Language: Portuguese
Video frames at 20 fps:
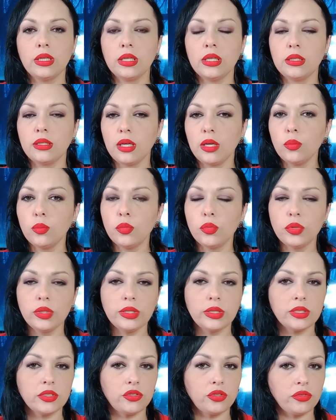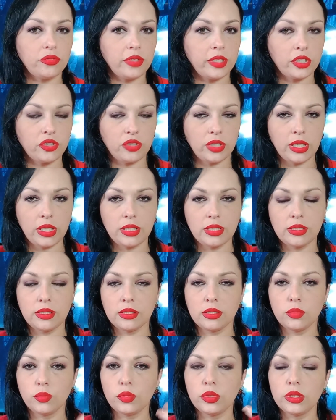que tem muitas
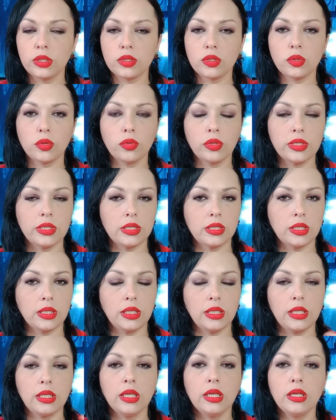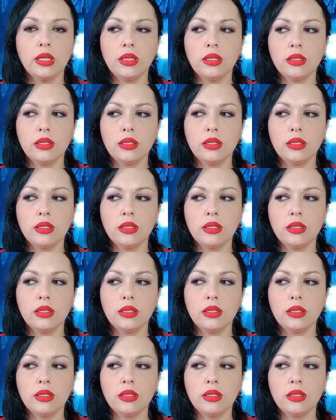divergências, muitas coisas ali